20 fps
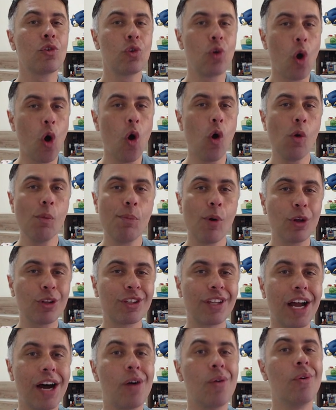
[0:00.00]
com o
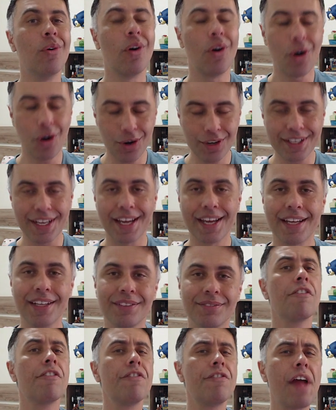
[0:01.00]
botão Ok.
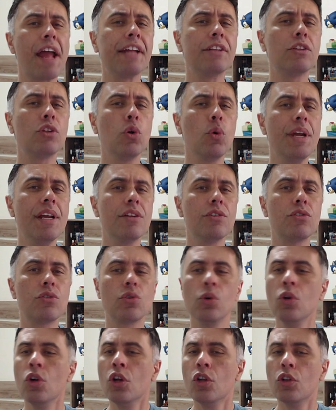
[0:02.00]
Feito
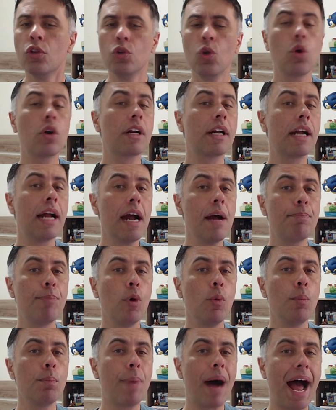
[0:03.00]
isso, no
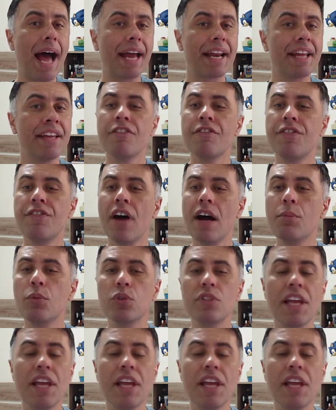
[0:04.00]
campo Bari, vamos